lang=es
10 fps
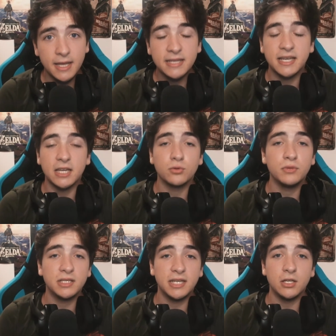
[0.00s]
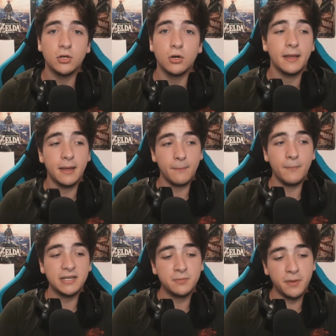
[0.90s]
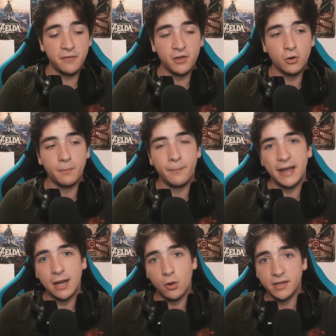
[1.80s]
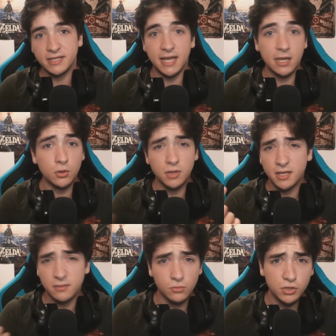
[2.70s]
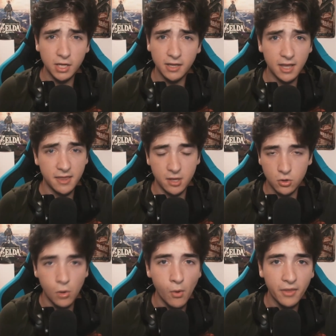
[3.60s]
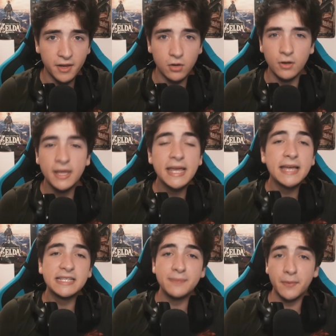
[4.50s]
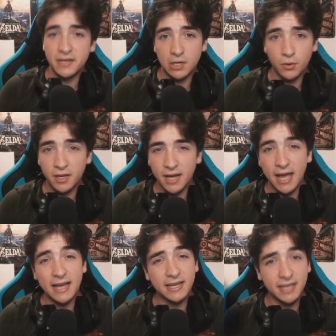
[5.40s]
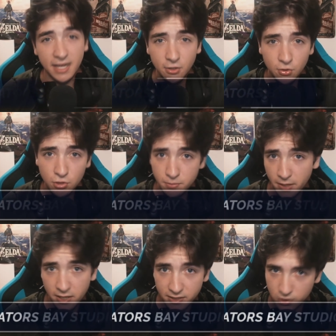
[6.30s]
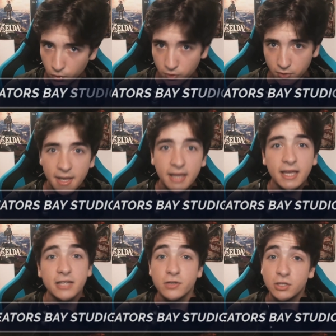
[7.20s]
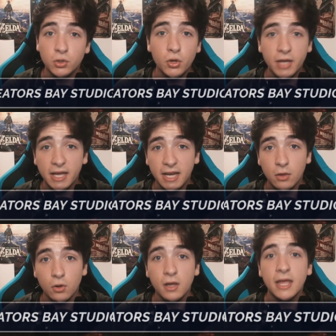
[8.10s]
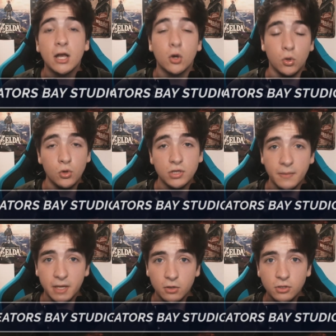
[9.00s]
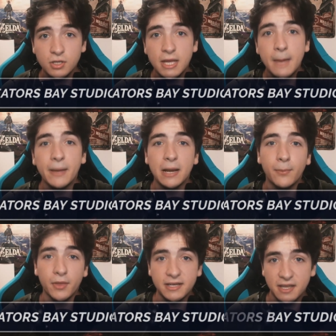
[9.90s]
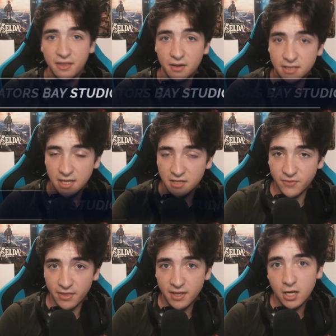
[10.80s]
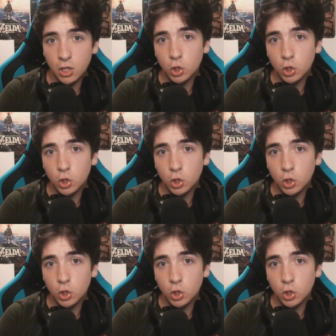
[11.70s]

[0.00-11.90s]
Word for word: si queréis un diseño más específico para lo que sea y no tienes mucha idea de cómo hacerlo, siempre podéis acudir a Creators Bay Studio, que es un estudio que he creado con unos amigos para poder satisfacer